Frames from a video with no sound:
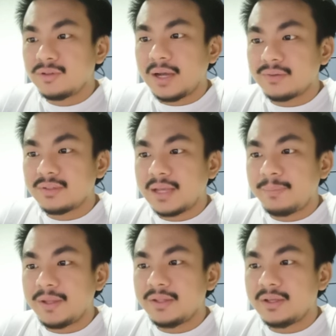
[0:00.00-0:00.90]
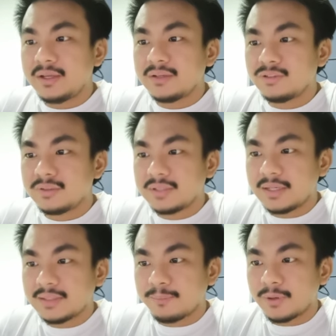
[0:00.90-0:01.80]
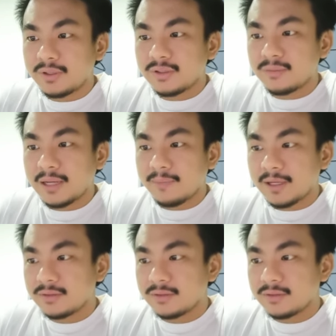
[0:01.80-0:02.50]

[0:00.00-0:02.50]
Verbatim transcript: 最好是在便宜，就是在 support 的时候买嘛。